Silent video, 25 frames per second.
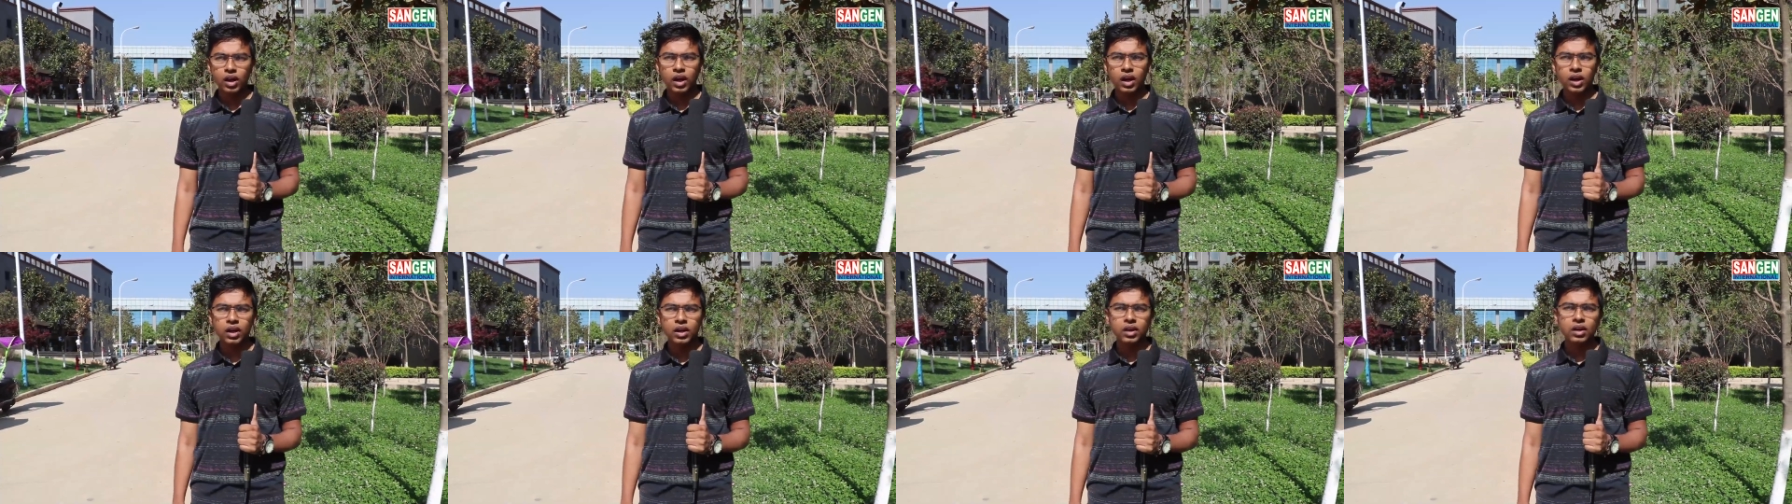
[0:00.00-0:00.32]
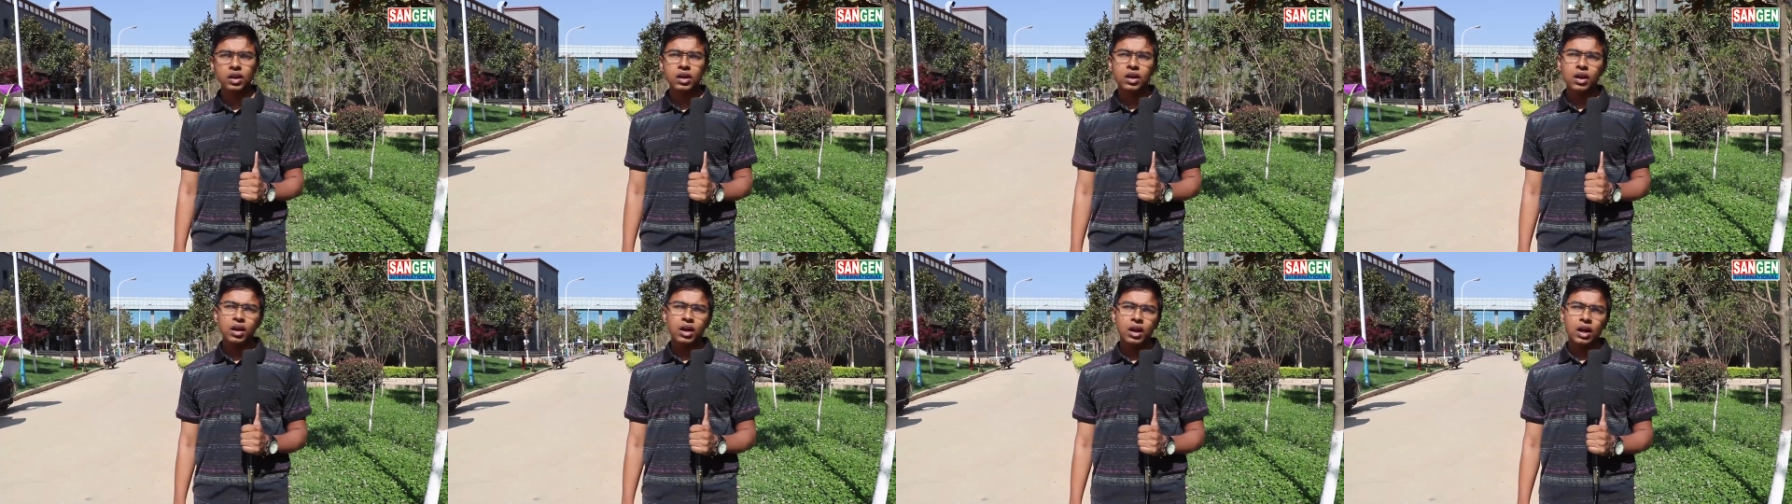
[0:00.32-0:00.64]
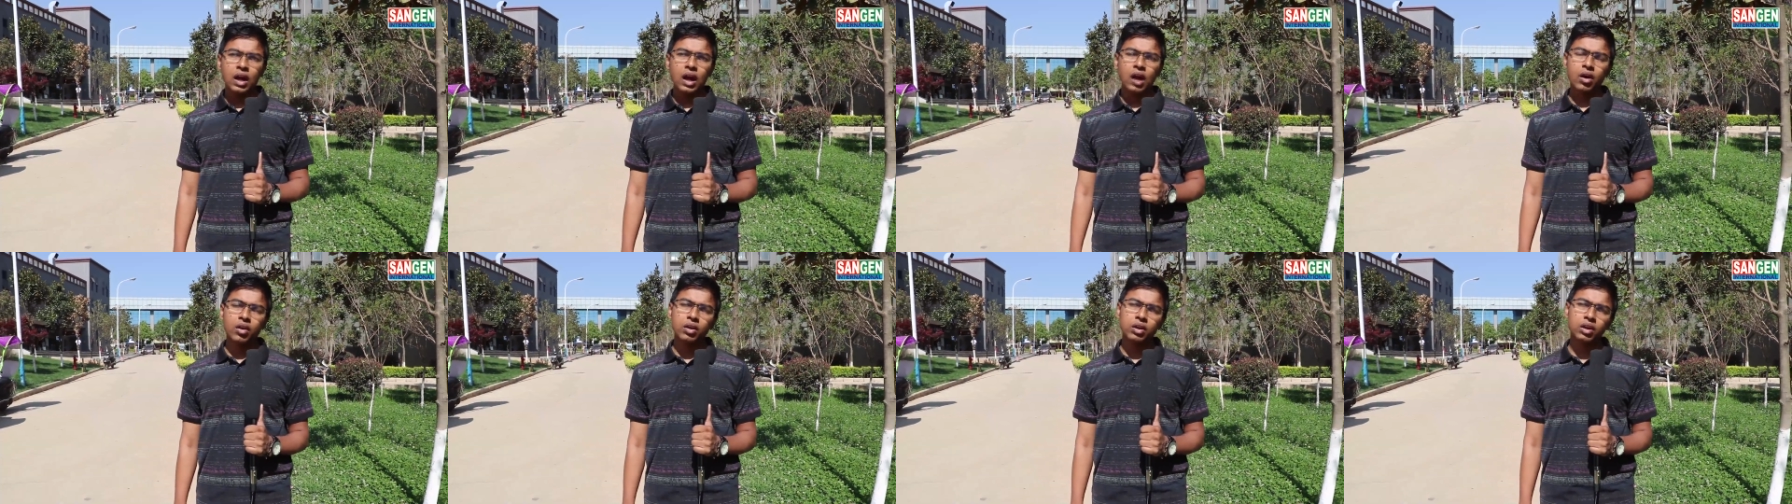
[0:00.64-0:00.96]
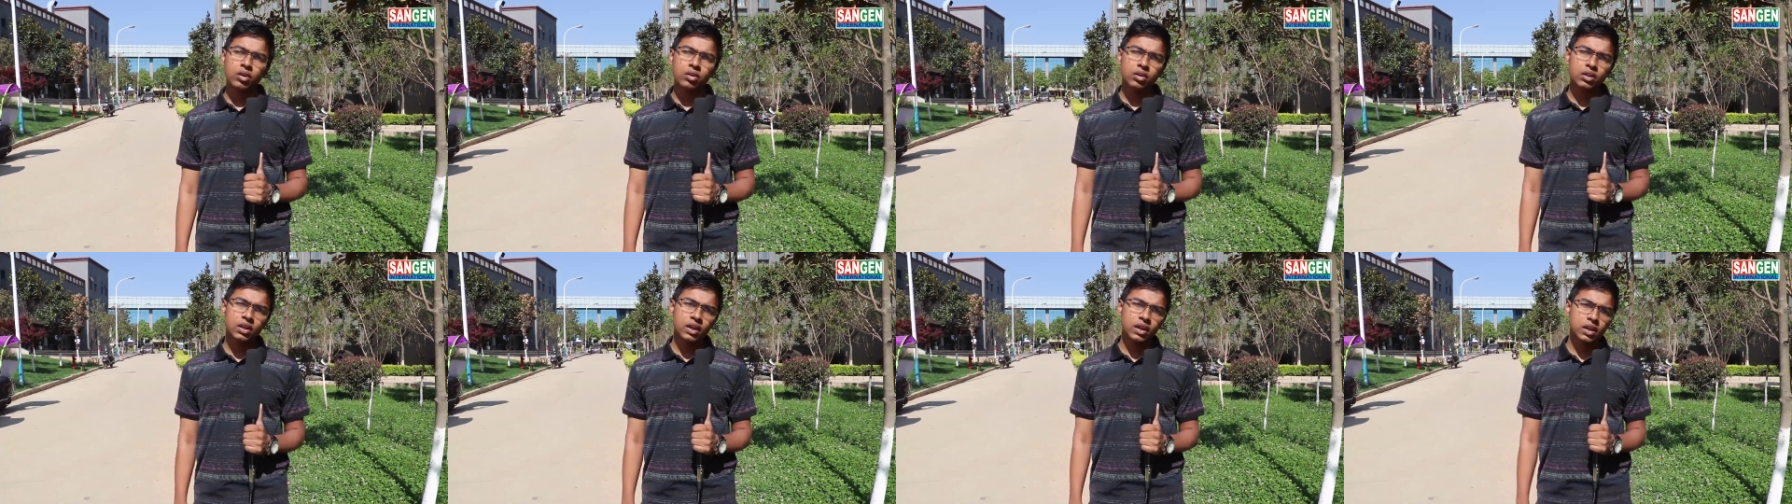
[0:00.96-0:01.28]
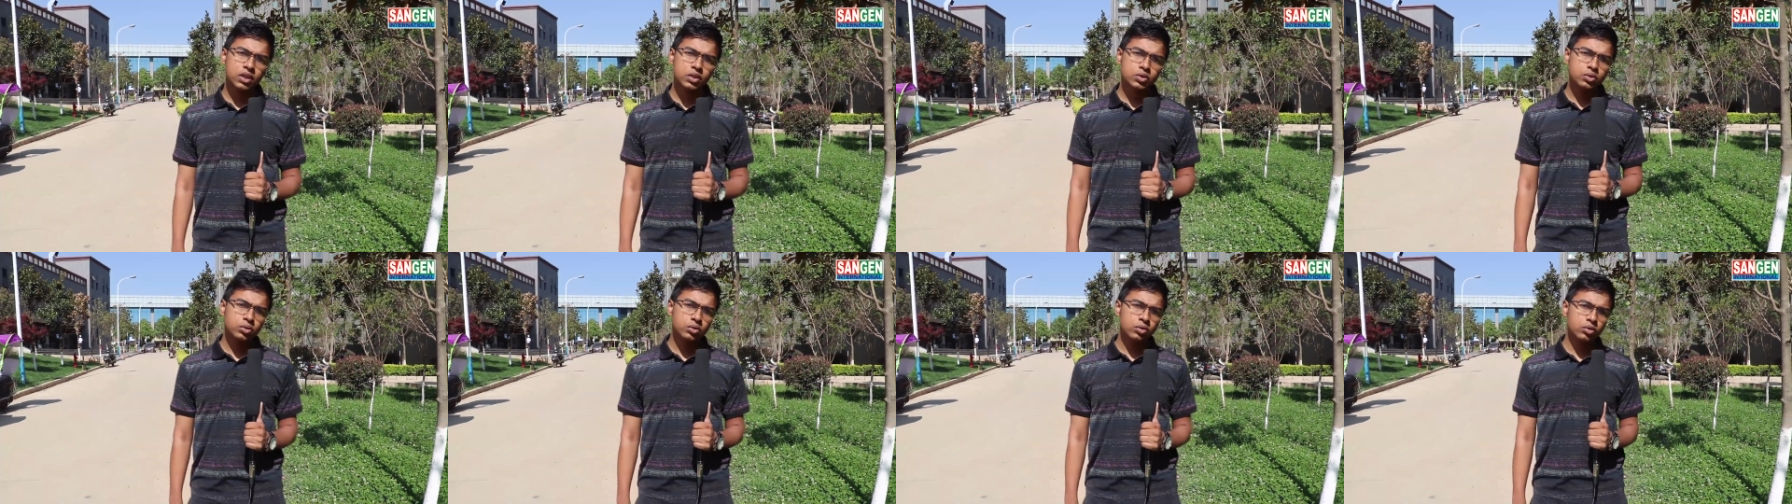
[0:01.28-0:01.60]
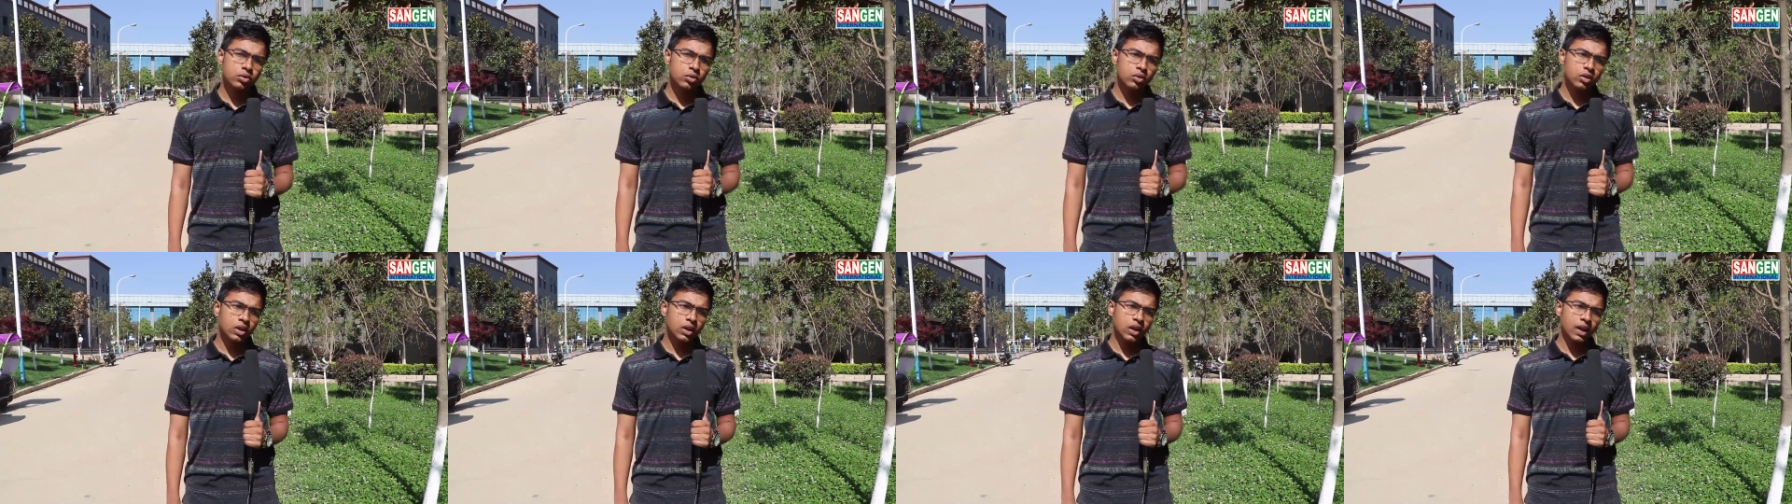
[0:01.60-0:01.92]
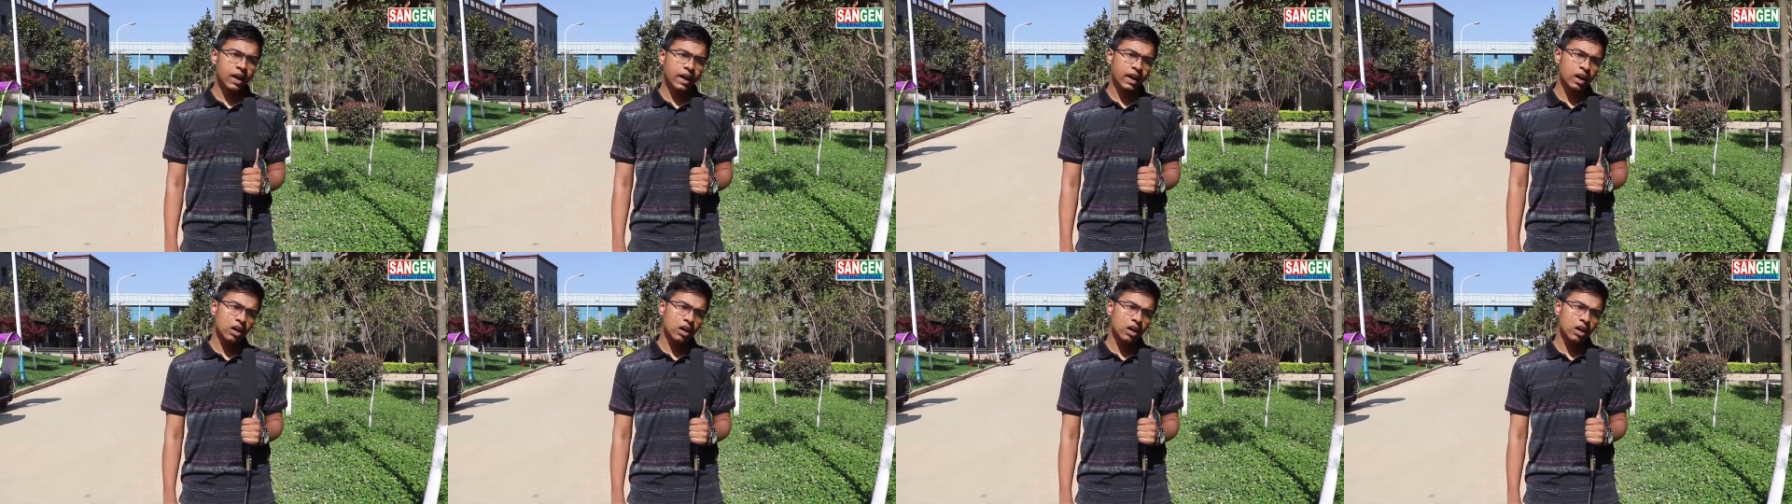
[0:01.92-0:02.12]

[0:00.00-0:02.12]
আর খাওয়া দাওয়া থেকে শুরু করে